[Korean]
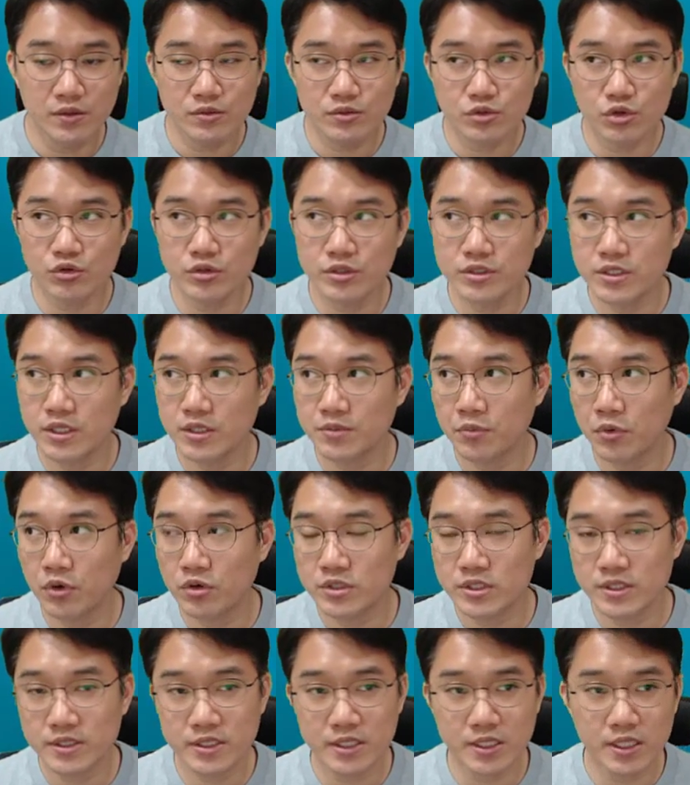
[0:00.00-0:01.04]
저는 이제 뭐
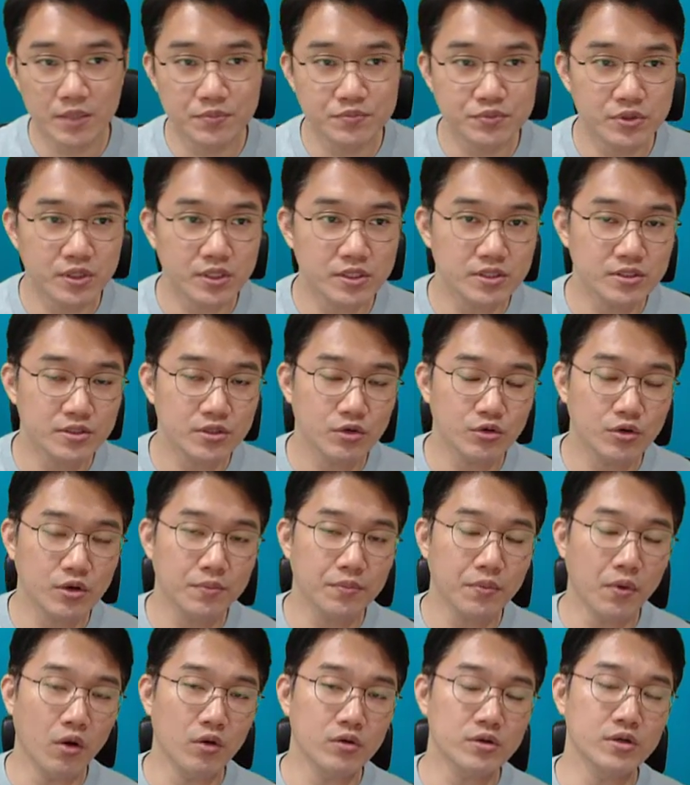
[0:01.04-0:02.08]
CTF 같은
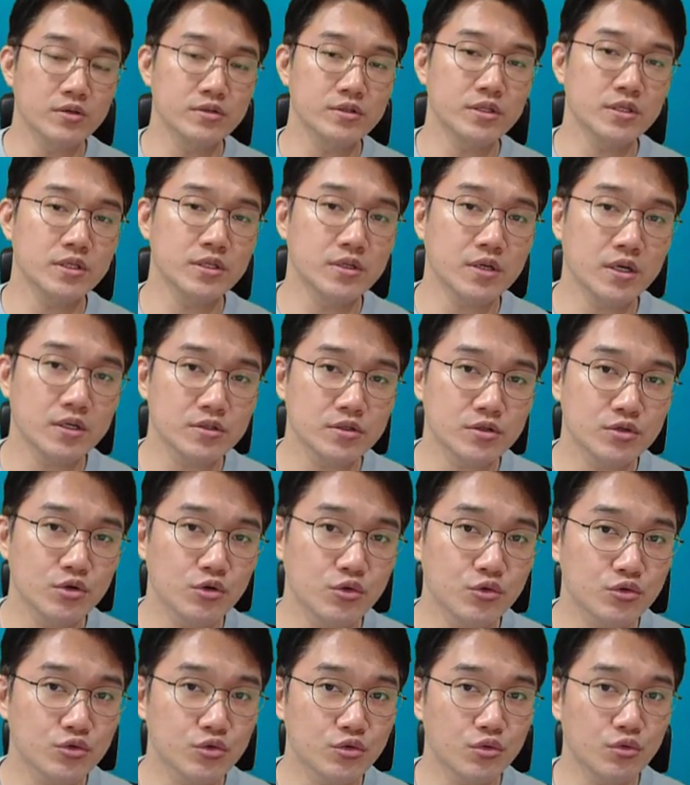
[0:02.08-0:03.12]
경우나 버건티 같은
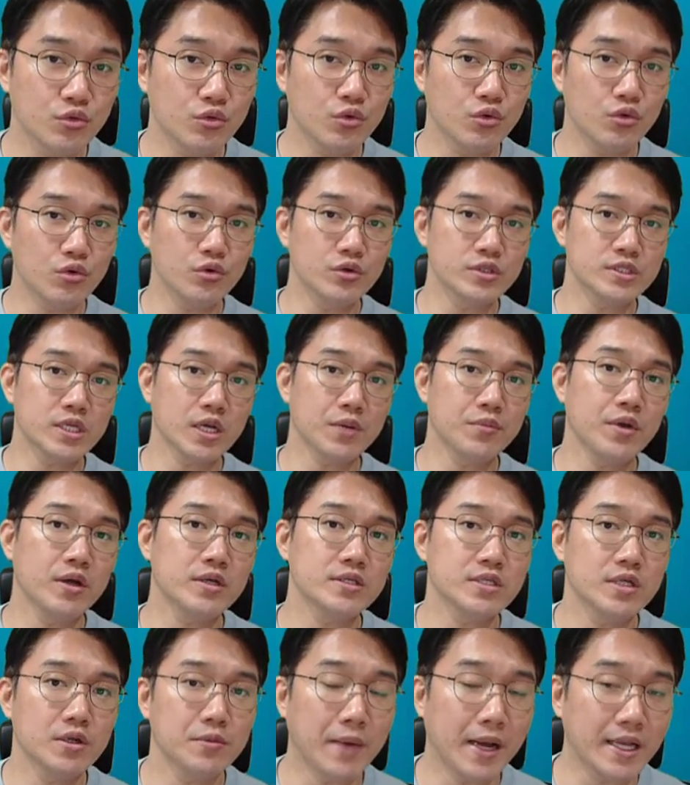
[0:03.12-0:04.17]
경우도
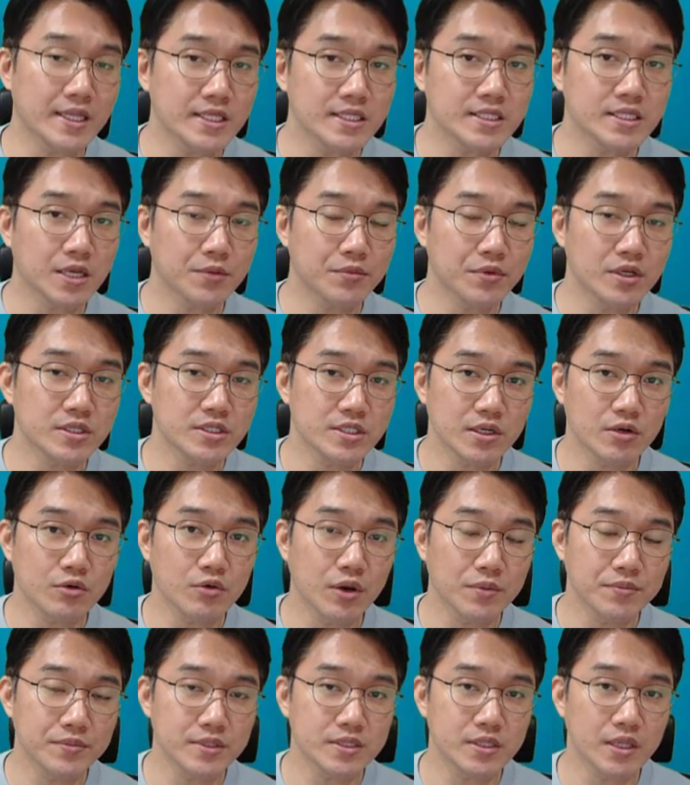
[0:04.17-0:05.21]
참여하시라 고 많이 참여하시라고
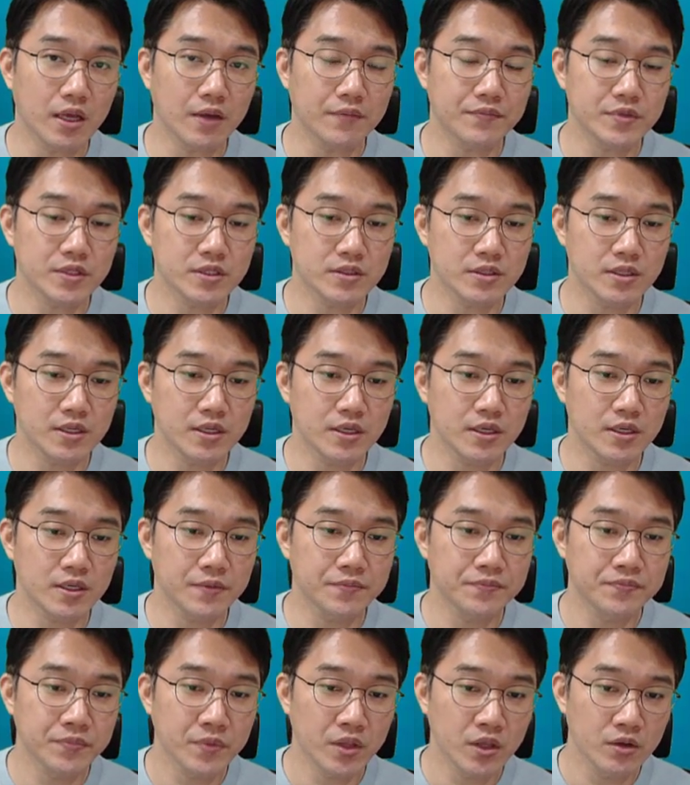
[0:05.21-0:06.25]
합니다
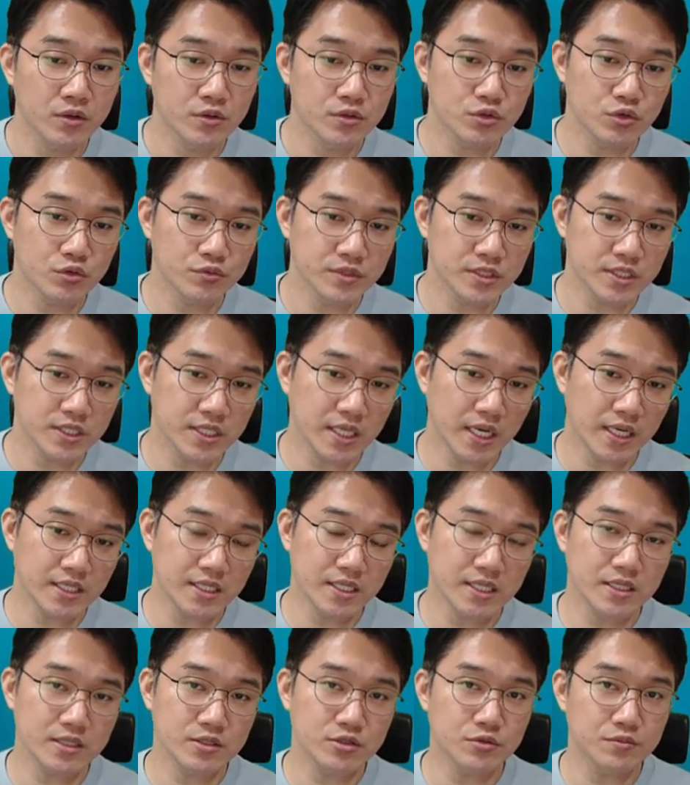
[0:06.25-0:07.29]
특히 좀
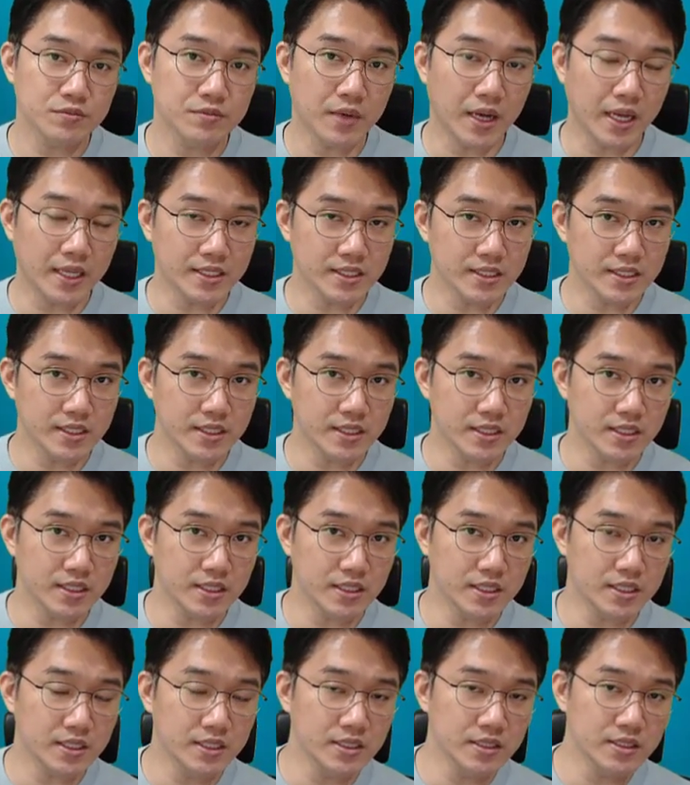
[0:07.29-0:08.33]
시간이 좀 많이
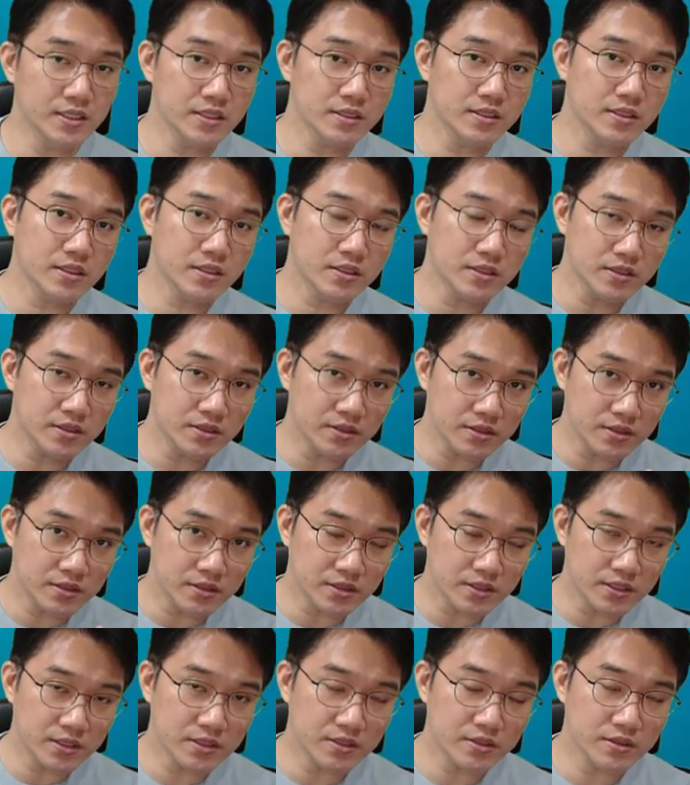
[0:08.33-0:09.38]
있는
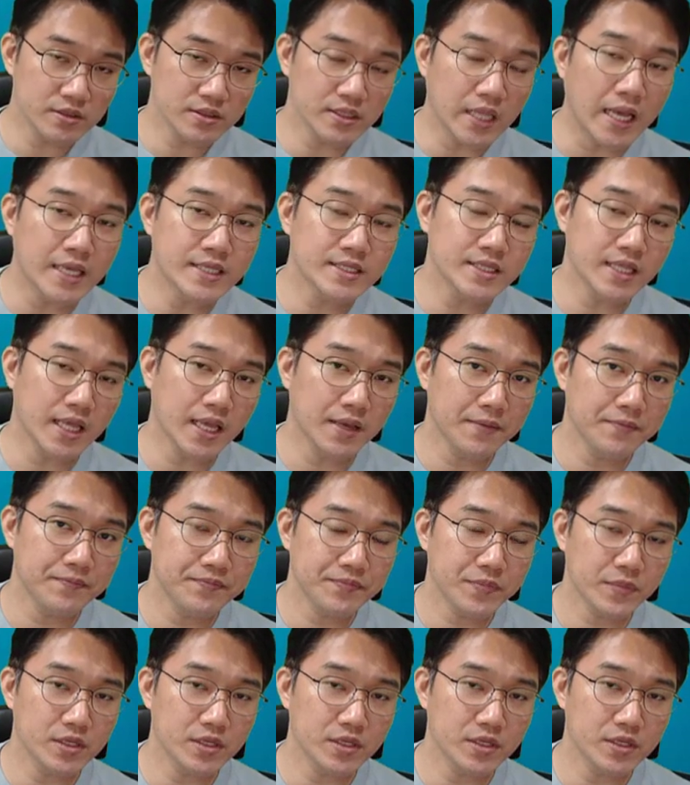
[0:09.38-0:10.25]
그나이 때.